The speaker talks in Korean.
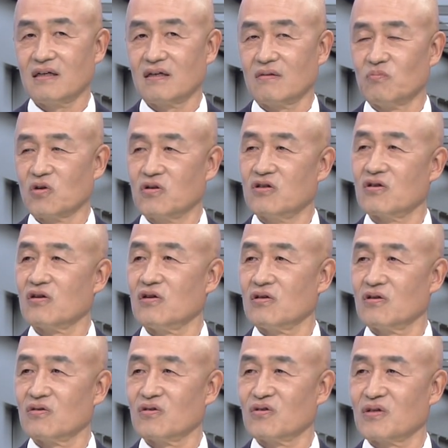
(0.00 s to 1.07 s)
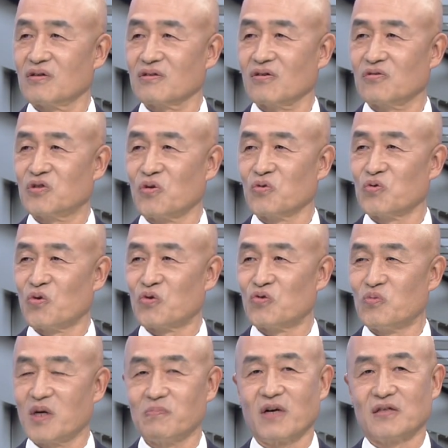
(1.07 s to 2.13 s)
뭐 그럴
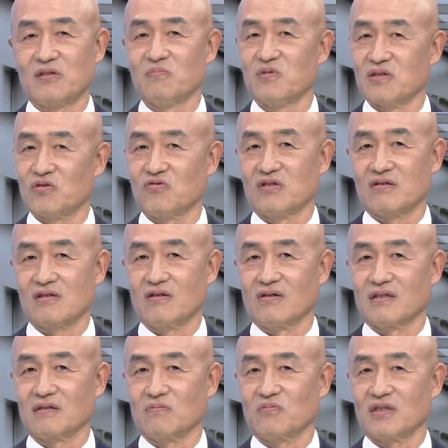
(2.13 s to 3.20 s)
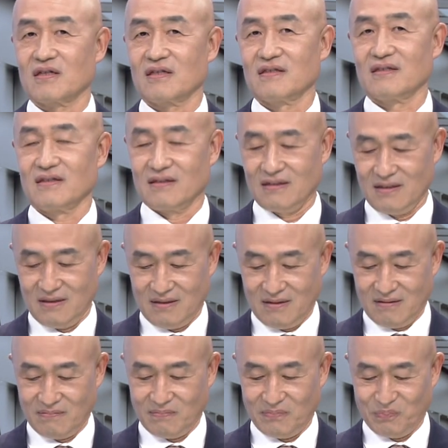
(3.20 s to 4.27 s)
정도로만 예. 말씀드릴 수 있을 것 같습니다. 일단 황
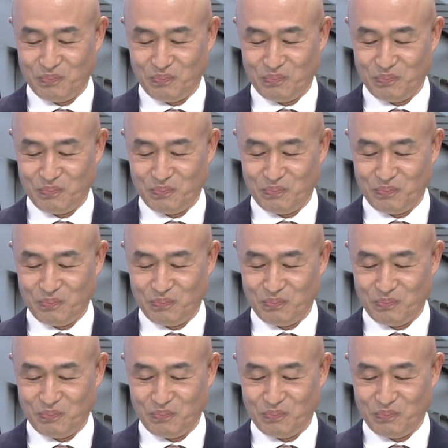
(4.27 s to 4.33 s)
대표님은